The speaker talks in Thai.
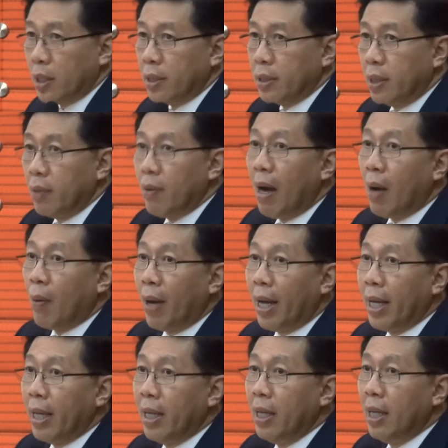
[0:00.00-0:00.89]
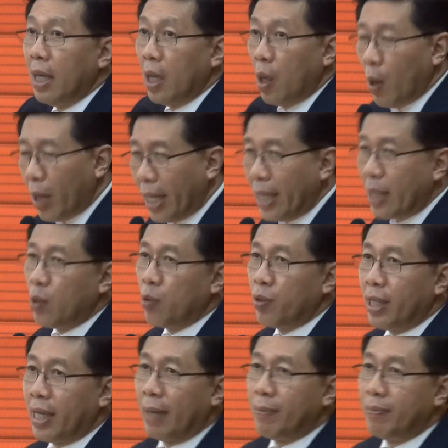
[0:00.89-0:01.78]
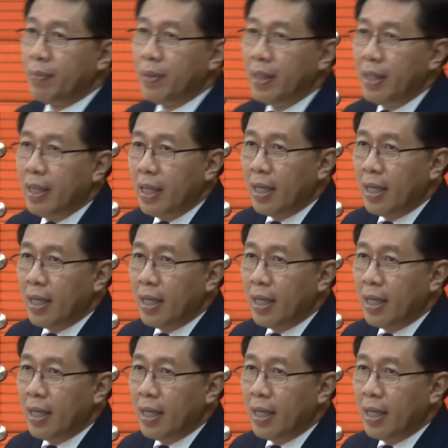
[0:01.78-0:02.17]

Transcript: องที่ว่าไว้ลองคิดดูสิครับ